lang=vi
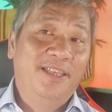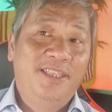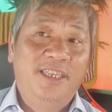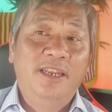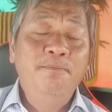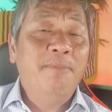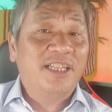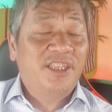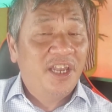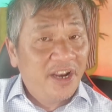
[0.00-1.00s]
chính bà
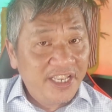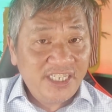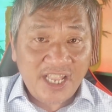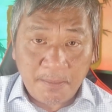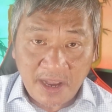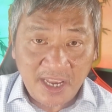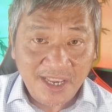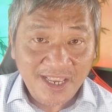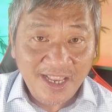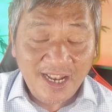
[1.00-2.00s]
Theresa May
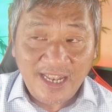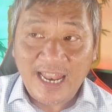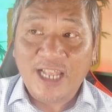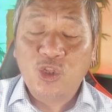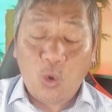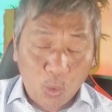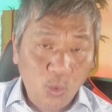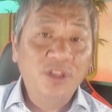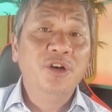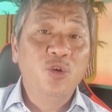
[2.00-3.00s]
là
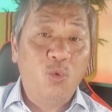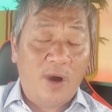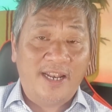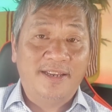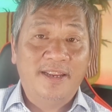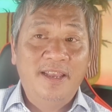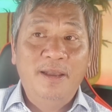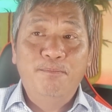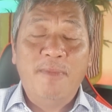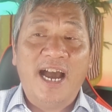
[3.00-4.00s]
thủ tướng của Anh,
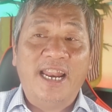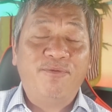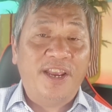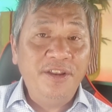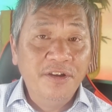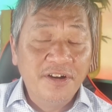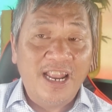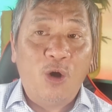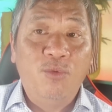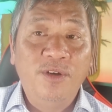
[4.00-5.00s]
bà đã phải đương
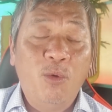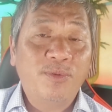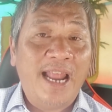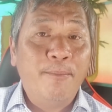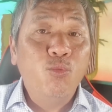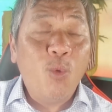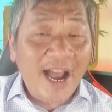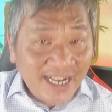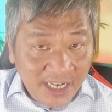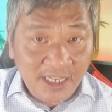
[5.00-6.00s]
đầu với một đám
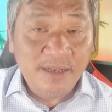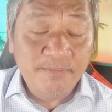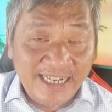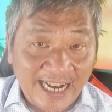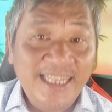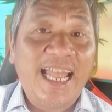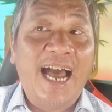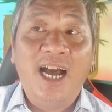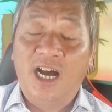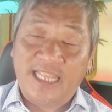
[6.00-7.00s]
quá khích cánh
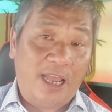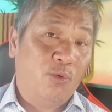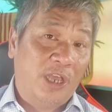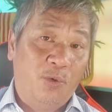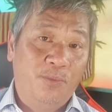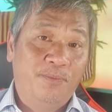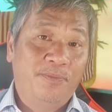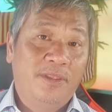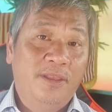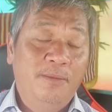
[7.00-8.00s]
tả ở tại Âu Châu.
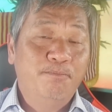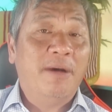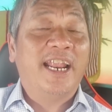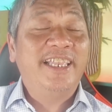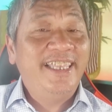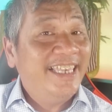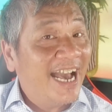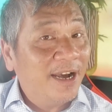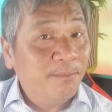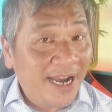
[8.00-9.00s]
Bà đã
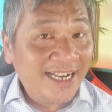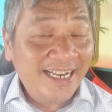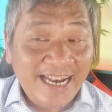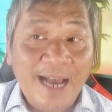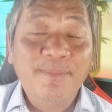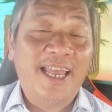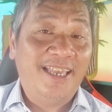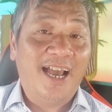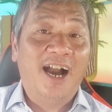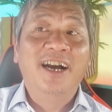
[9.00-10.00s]
dằn mặt cái đám này
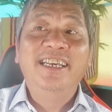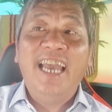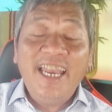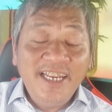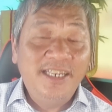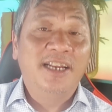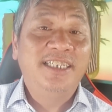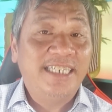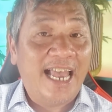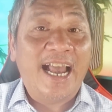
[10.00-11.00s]
ở ngay trên
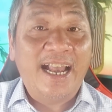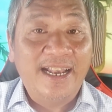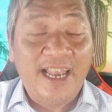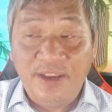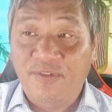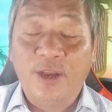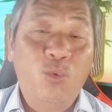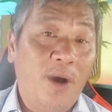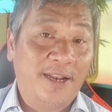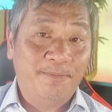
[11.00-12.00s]
sàn nghị viện
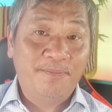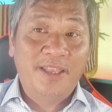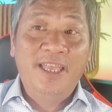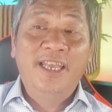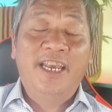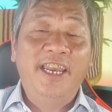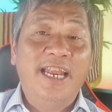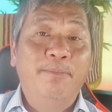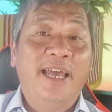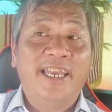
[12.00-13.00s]
của Anh. Khi
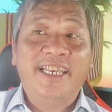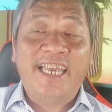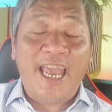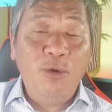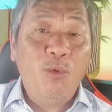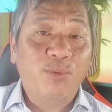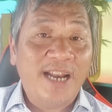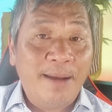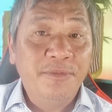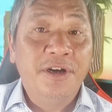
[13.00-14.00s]
đám này kéo một
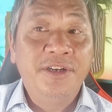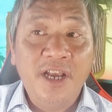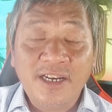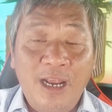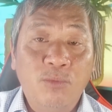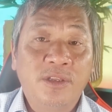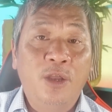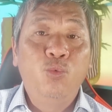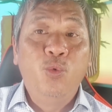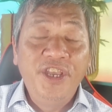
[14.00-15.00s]
đám người rất đông tới
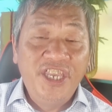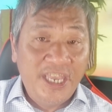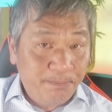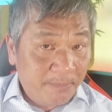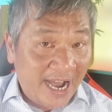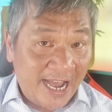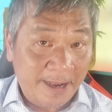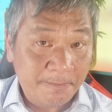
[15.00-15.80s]
uy hiếp bà